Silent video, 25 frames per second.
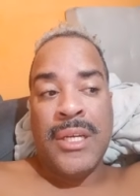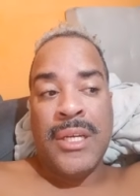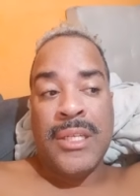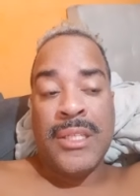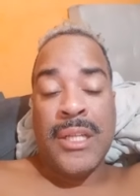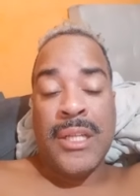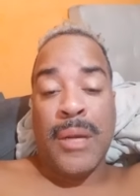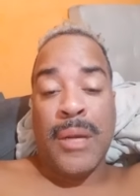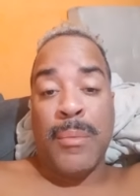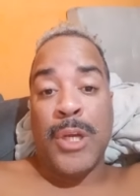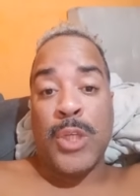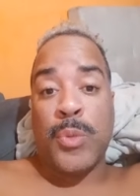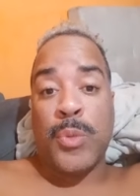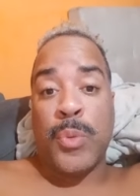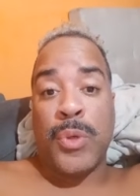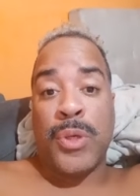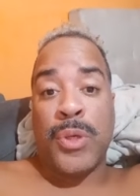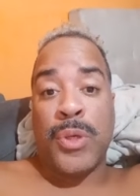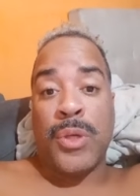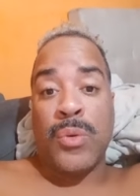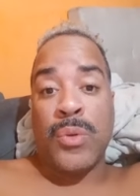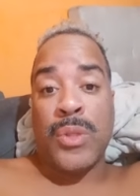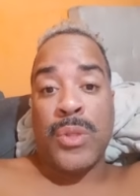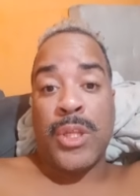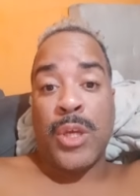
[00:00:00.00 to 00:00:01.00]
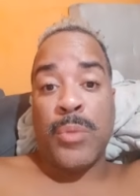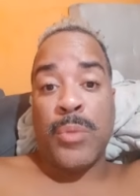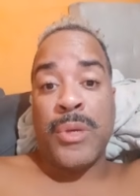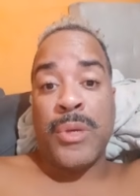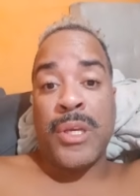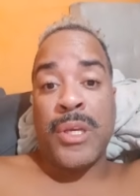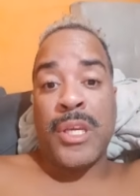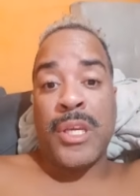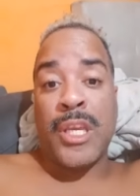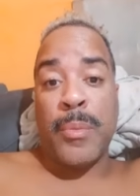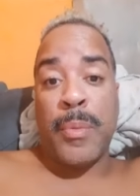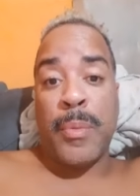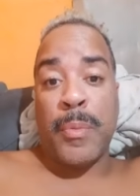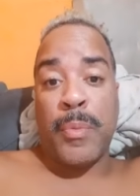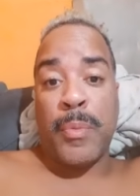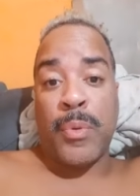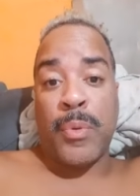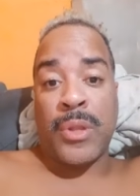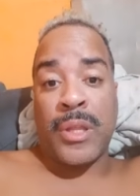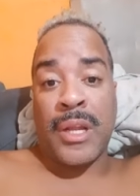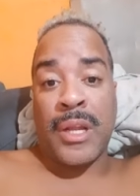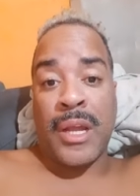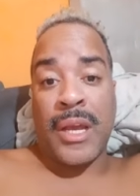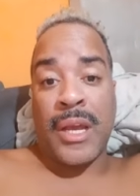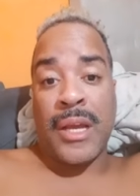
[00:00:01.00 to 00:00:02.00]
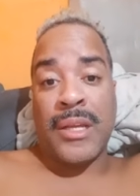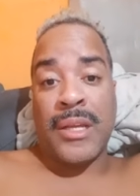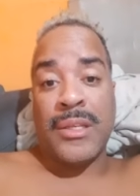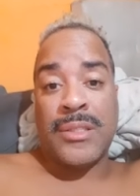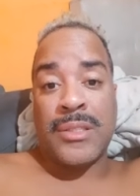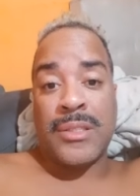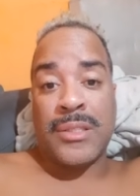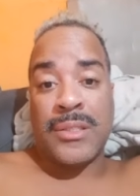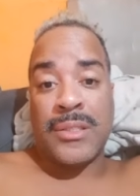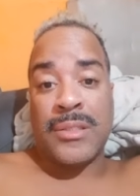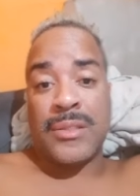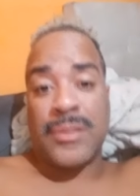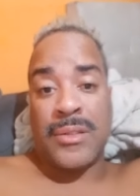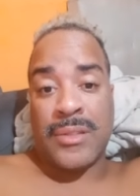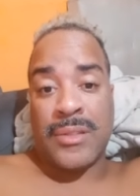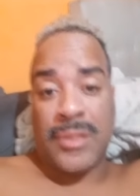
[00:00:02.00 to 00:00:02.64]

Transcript: ainda mais porque eu não tenho uma equipe por trás.